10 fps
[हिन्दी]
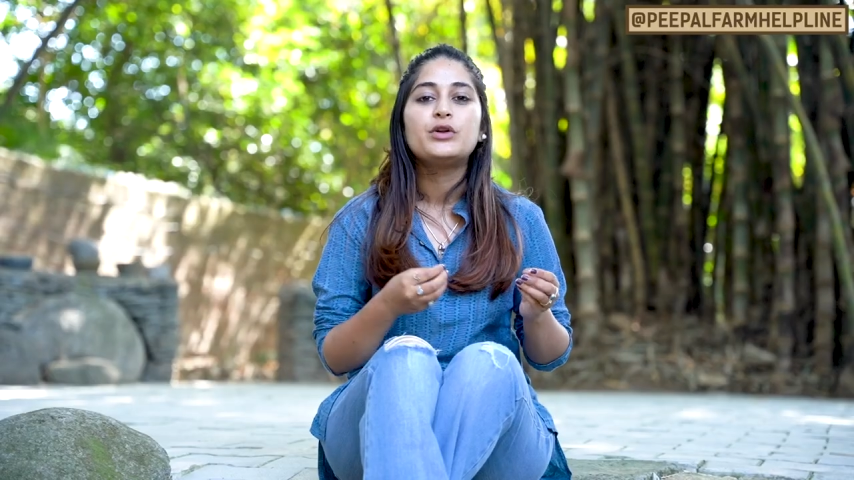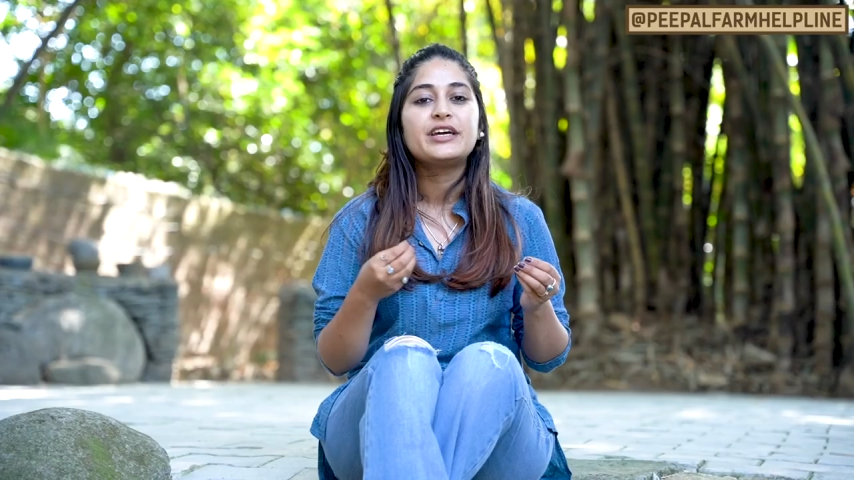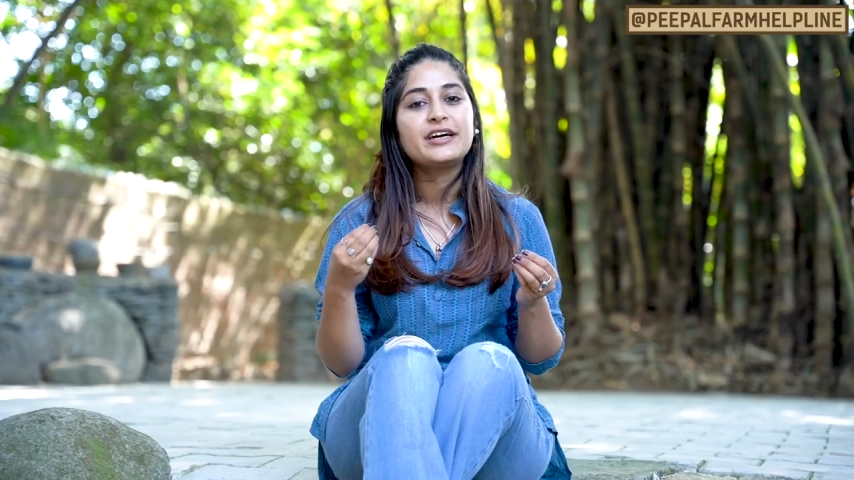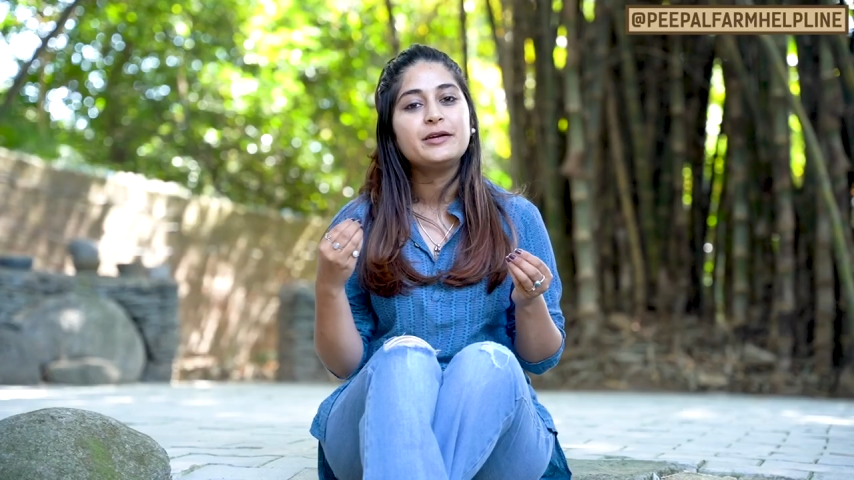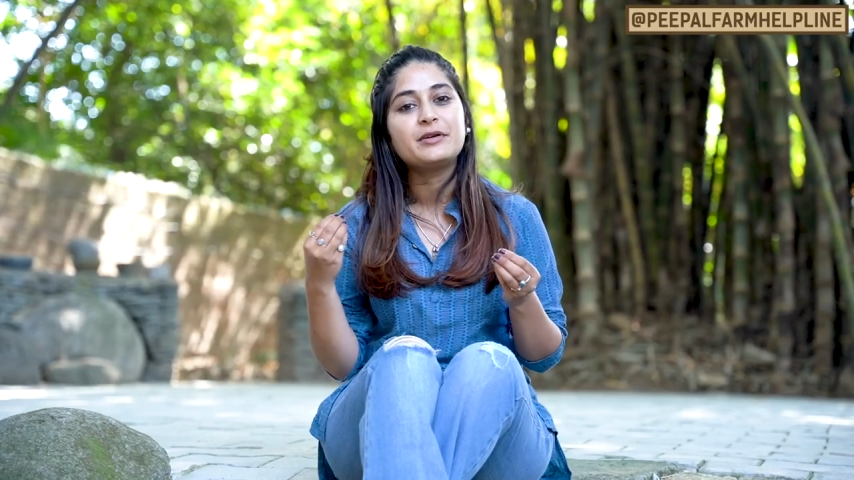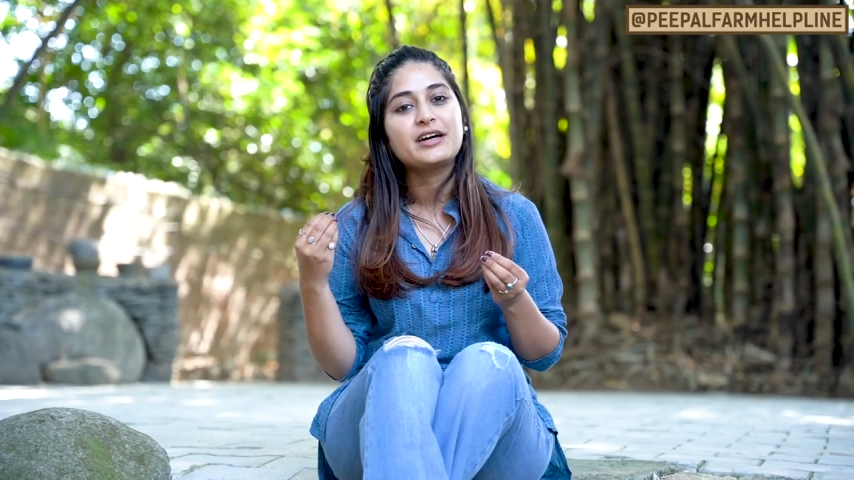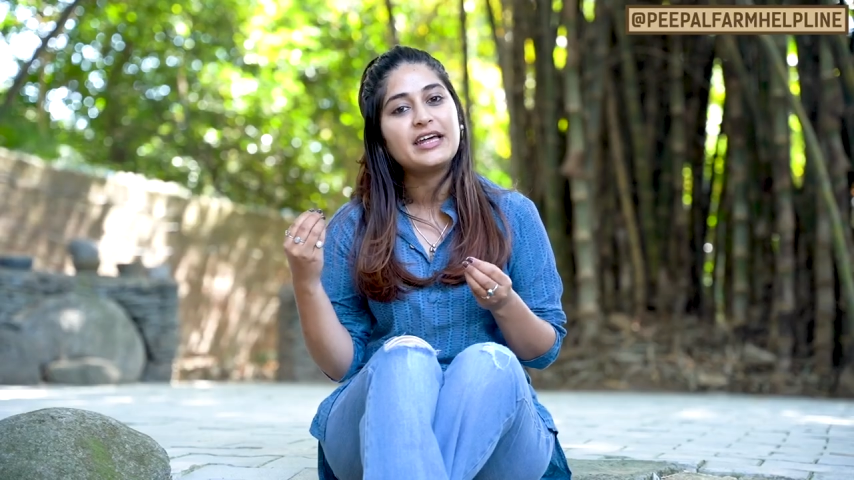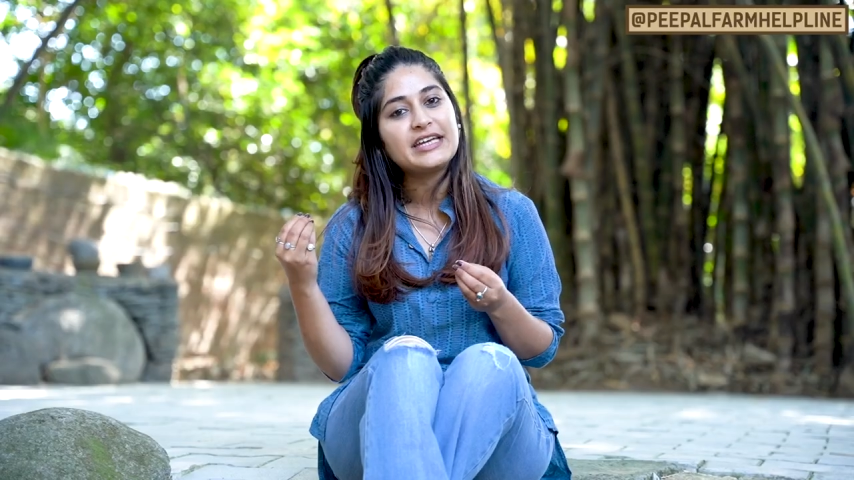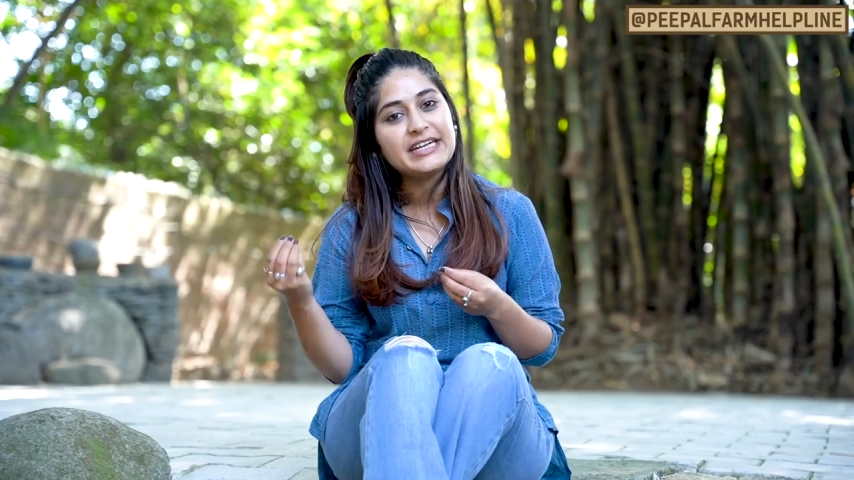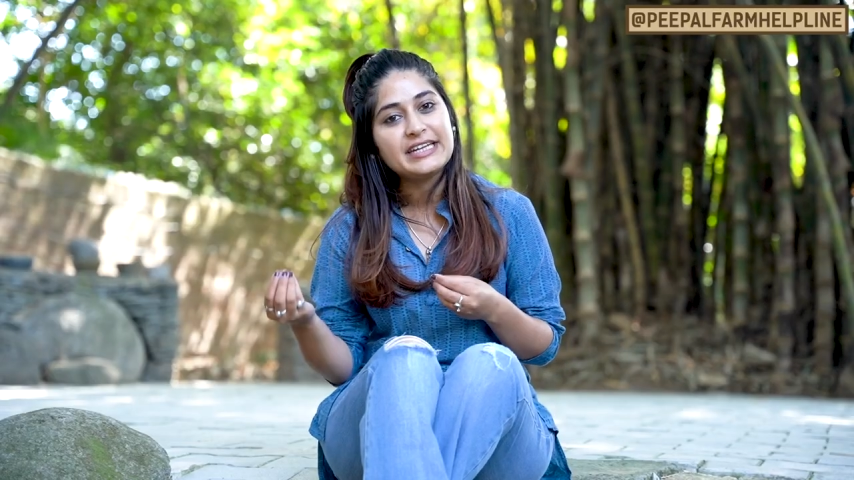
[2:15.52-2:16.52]
उन्हें कई
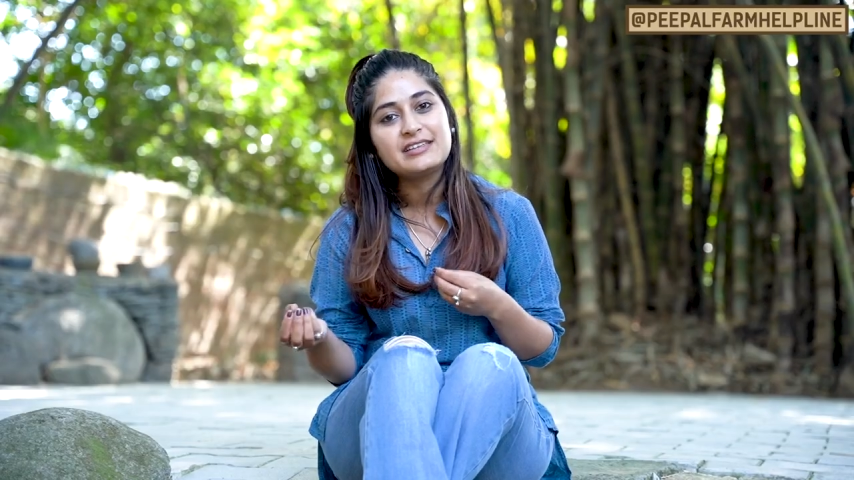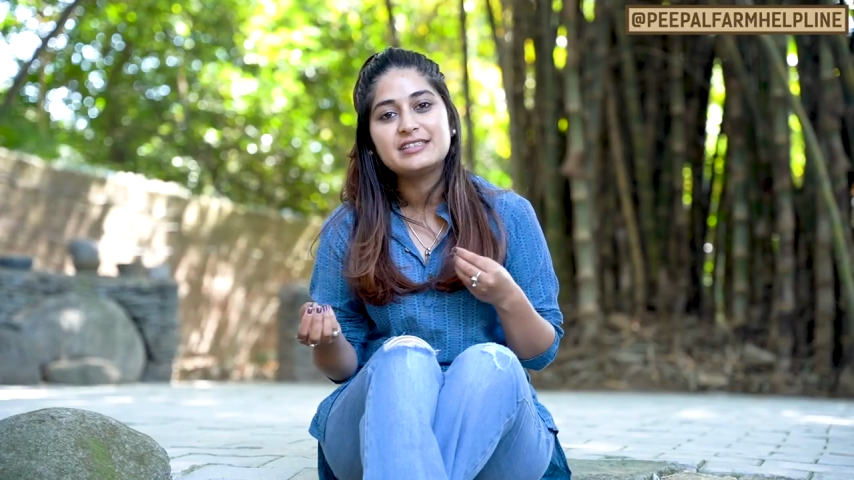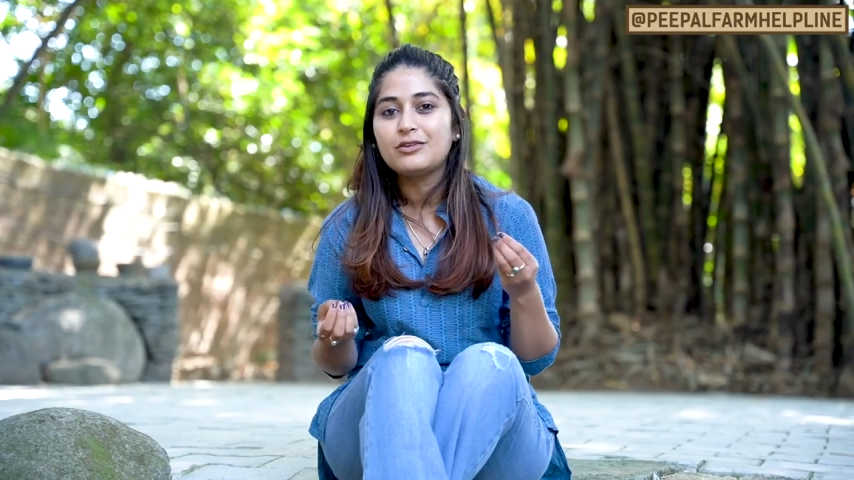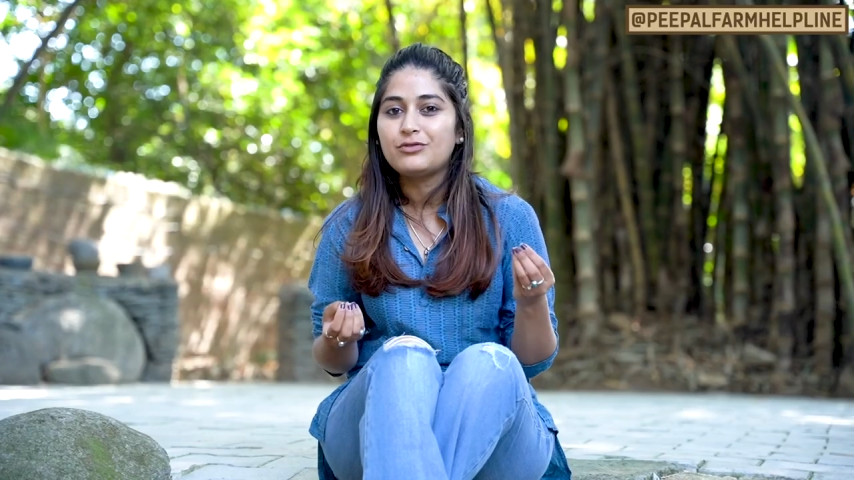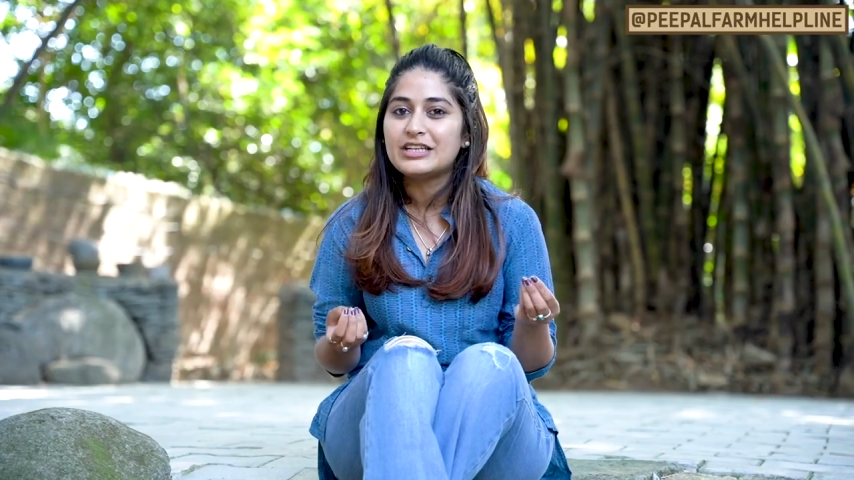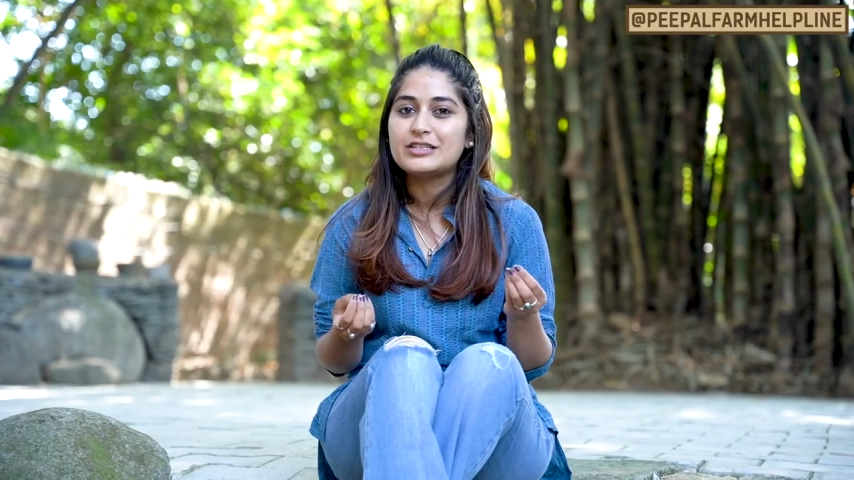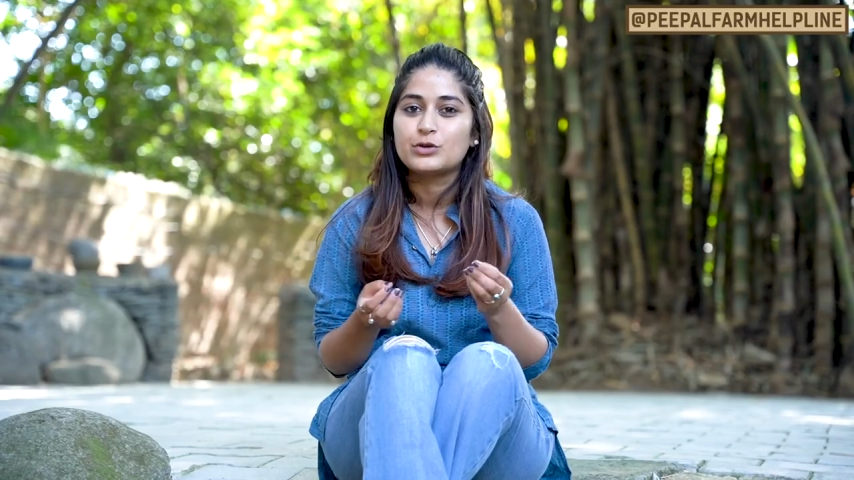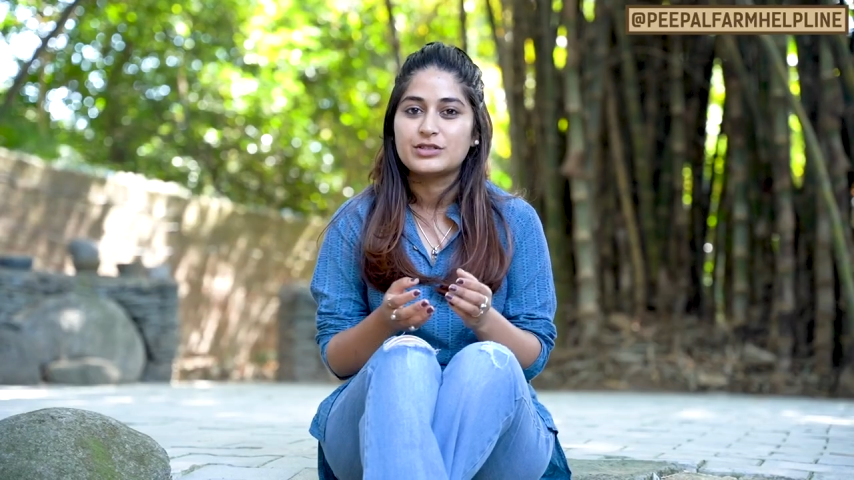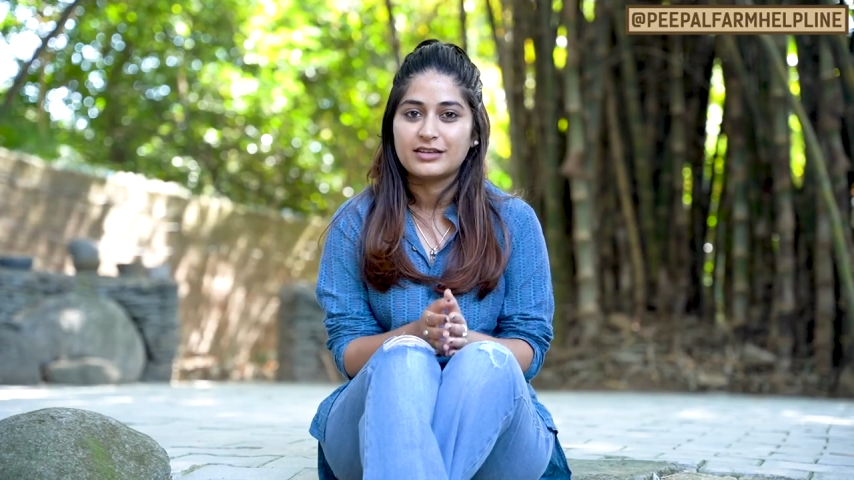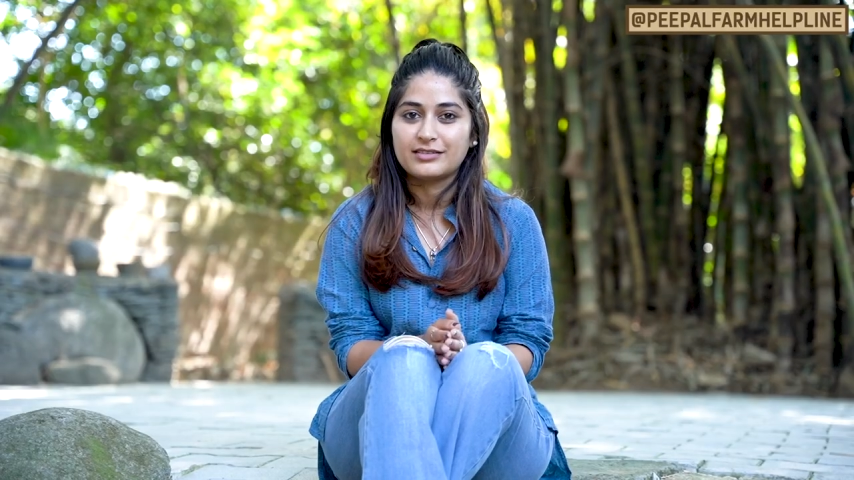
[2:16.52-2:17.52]
प्रकार की टिक्स या फ्लीज
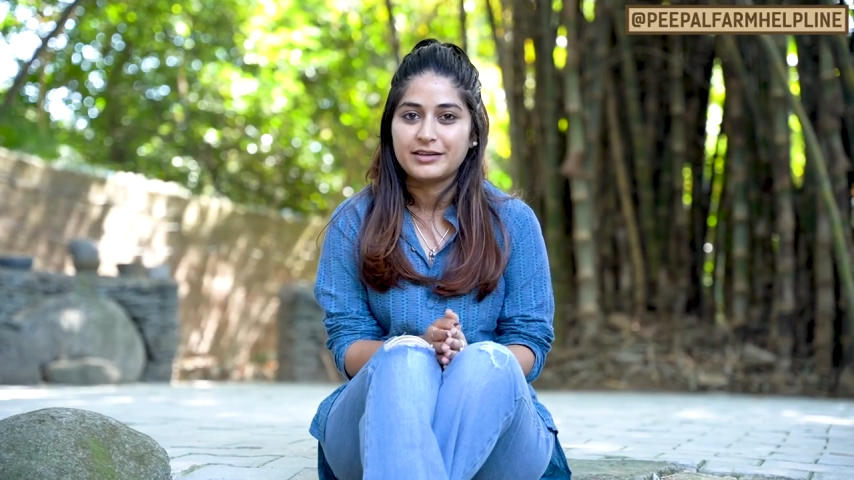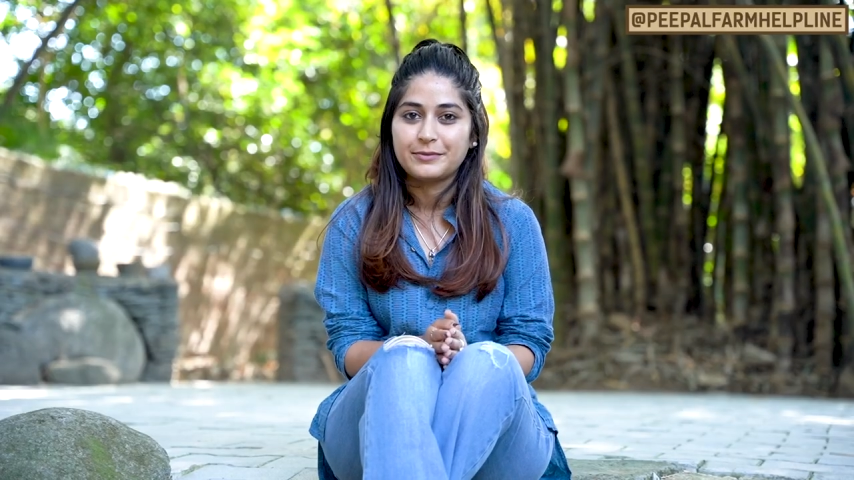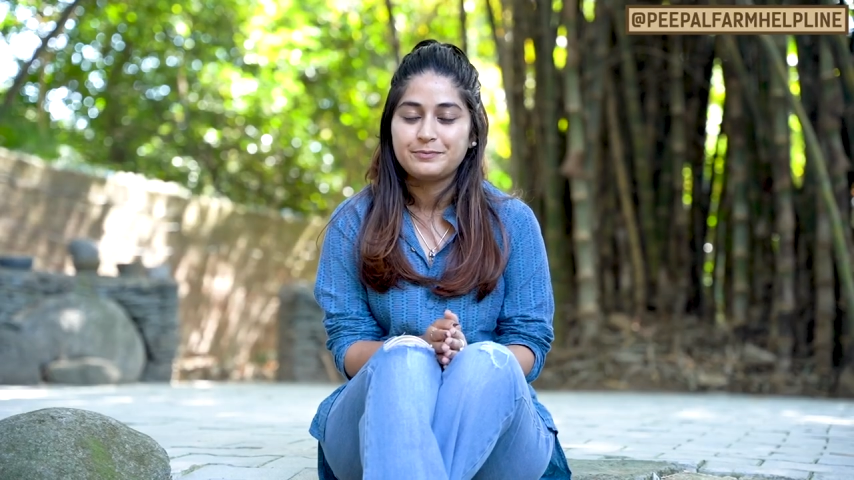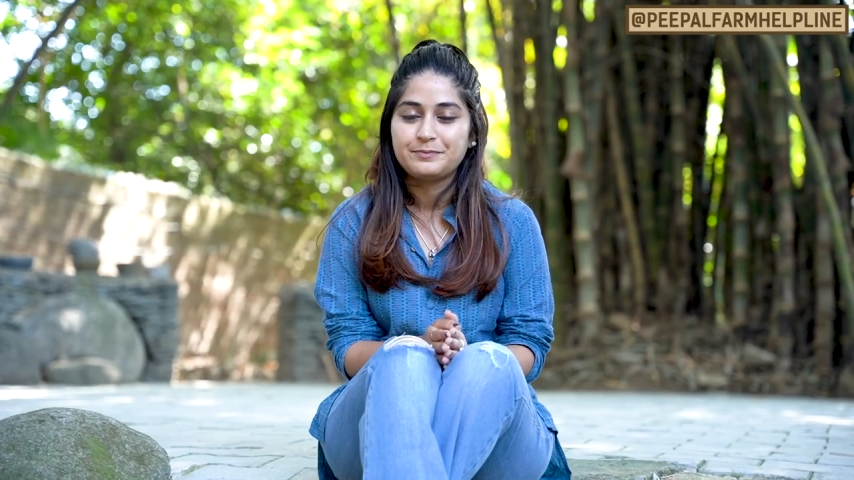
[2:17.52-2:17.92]
हो सकती है